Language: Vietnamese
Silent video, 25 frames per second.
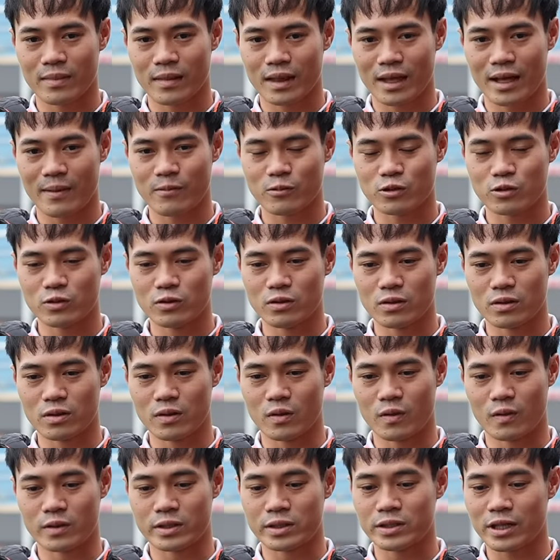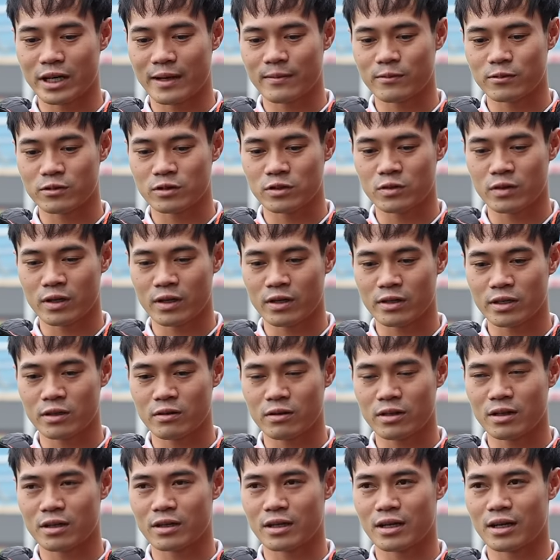em hồi trước em xuống em tiêu
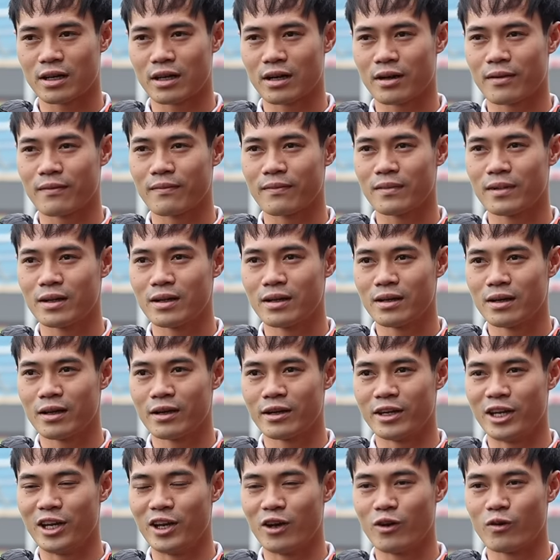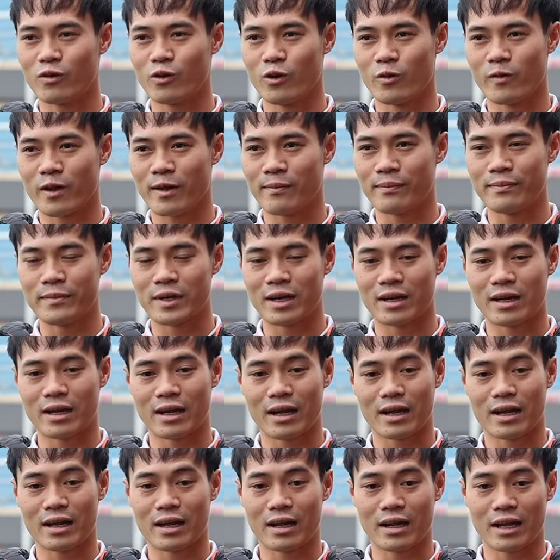cực là nếu đối với em mà
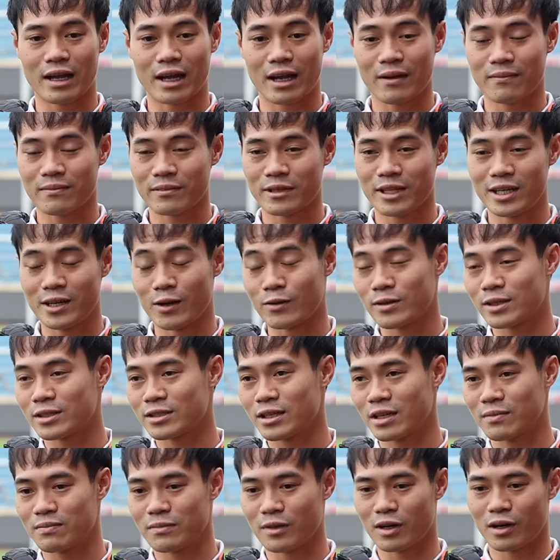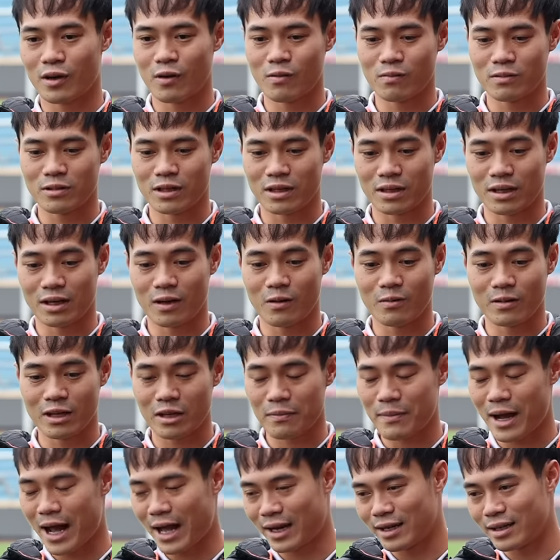em thi đấu trên sân mà không được, không ghi
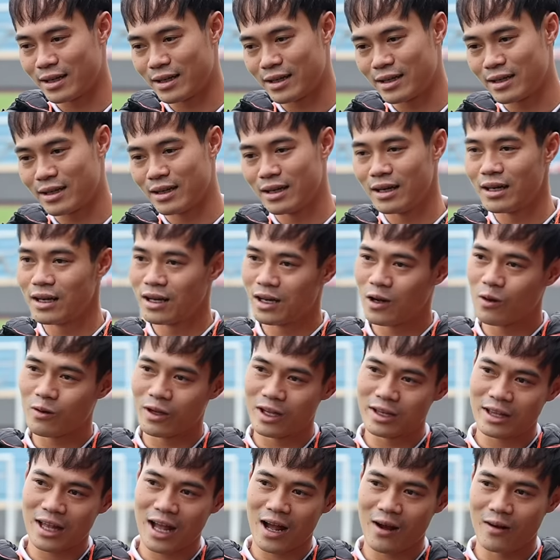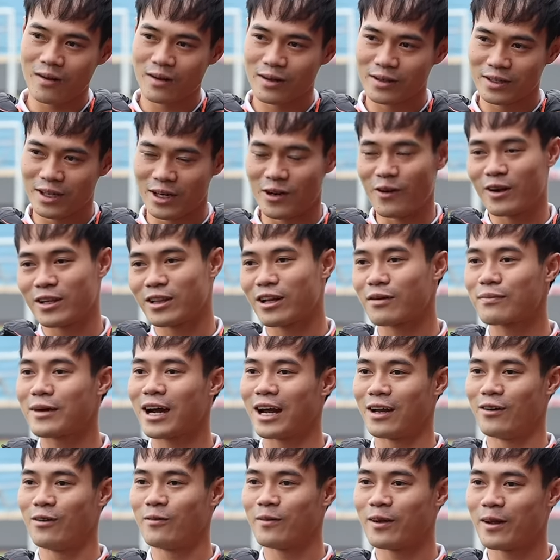bàn, không kiến tạo thì đó là thất bại
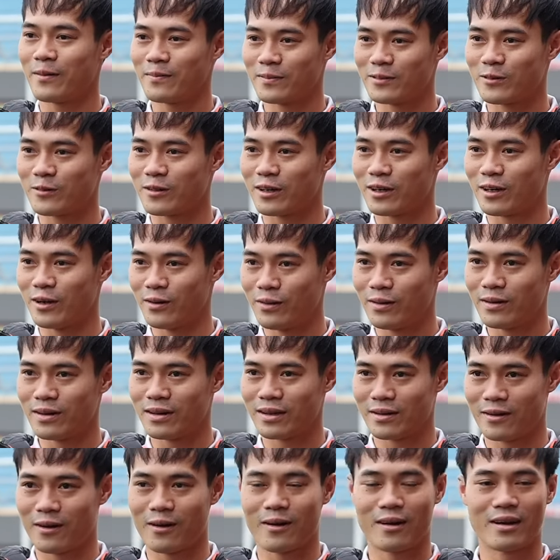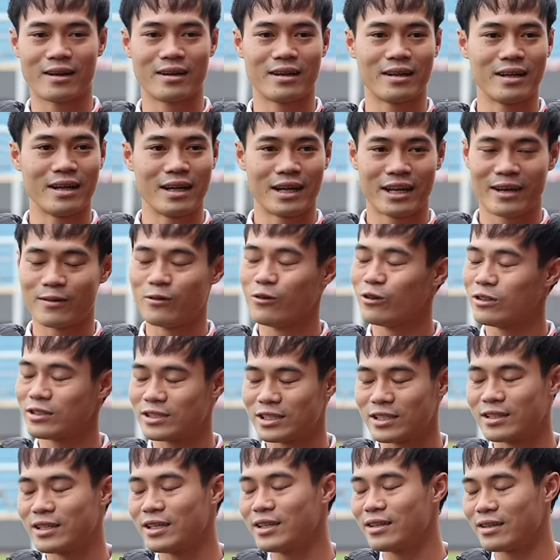đối với em trong trận đấu đó. Em luôn
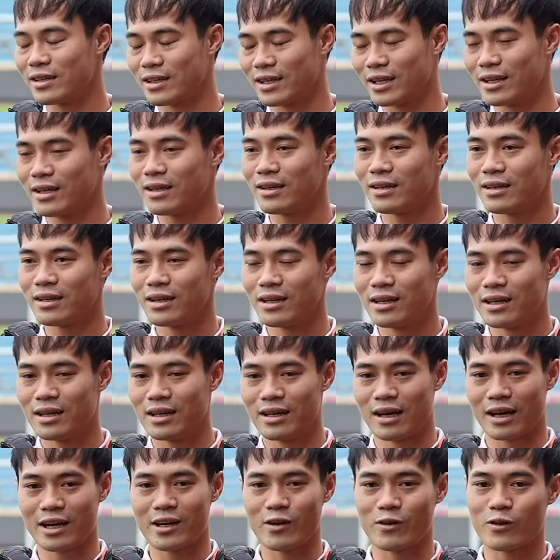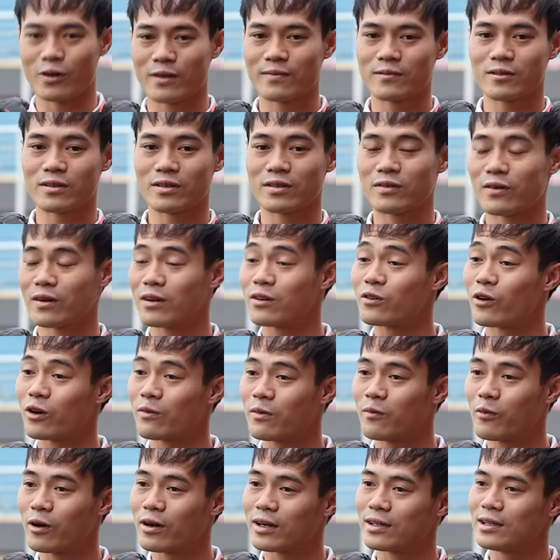suy nghĩ như thế, cái điều đó em nói nói với
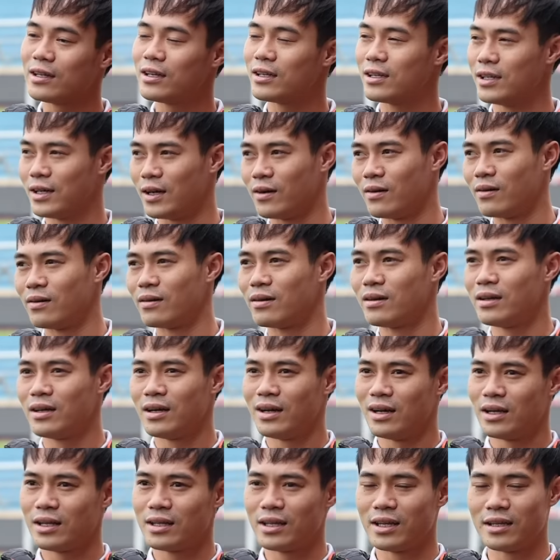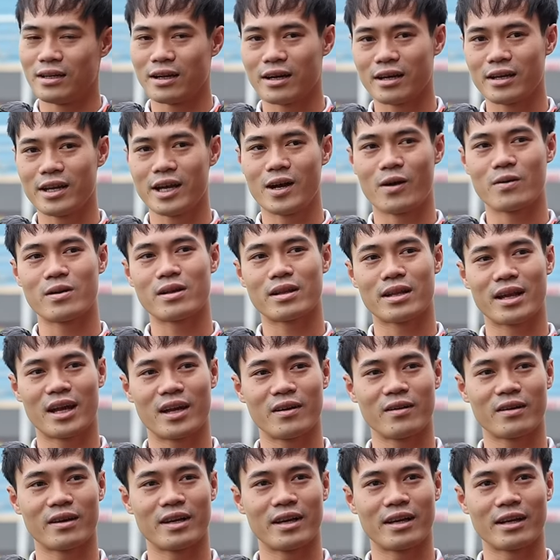mọi người rất là nhiều. Thì những cái điều như thế
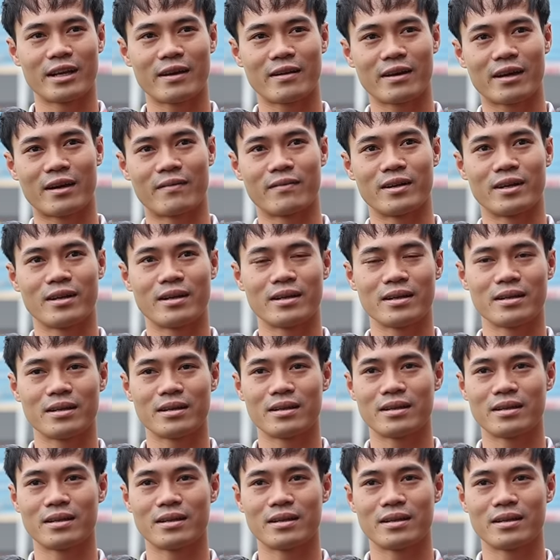nó khiến em cảm thấy